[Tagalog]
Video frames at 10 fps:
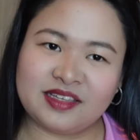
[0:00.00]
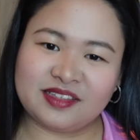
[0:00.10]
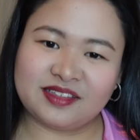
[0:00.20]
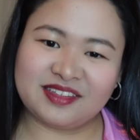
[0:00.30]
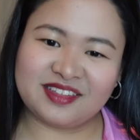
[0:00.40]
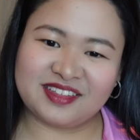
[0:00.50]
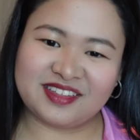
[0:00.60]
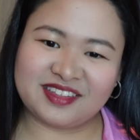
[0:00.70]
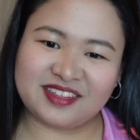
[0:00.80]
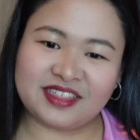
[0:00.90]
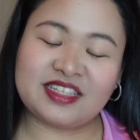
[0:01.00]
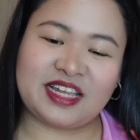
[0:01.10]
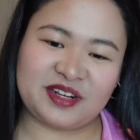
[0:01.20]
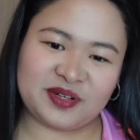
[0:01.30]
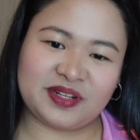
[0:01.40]
Central. Sa
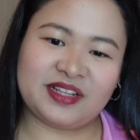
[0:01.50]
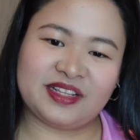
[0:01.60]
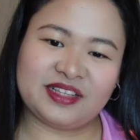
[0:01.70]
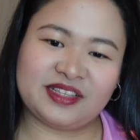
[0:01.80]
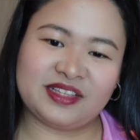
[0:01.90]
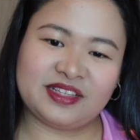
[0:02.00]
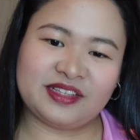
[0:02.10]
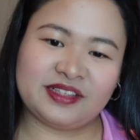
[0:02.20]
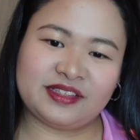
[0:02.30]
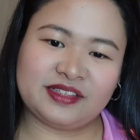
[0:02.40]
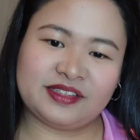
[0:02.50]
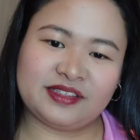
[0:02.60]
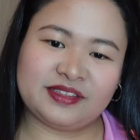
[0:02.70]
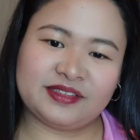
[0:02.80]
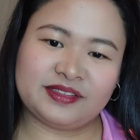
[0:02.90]
Central. So,
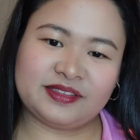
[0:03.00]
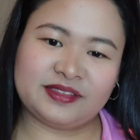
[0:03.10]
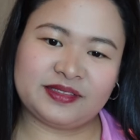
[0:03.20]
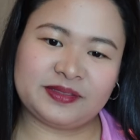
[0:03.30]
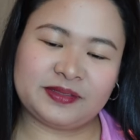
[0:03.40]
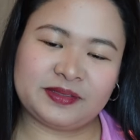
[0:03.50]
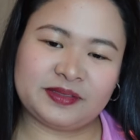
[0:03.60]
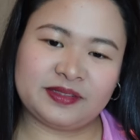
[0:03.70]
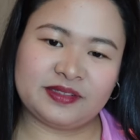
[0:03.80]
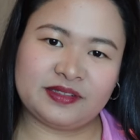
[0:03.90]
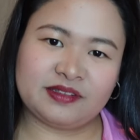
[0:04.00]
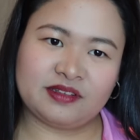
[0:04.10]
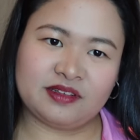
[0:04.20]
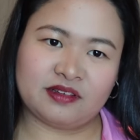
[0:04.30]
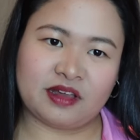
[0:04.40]
are we gonna eat our lunch there na lang?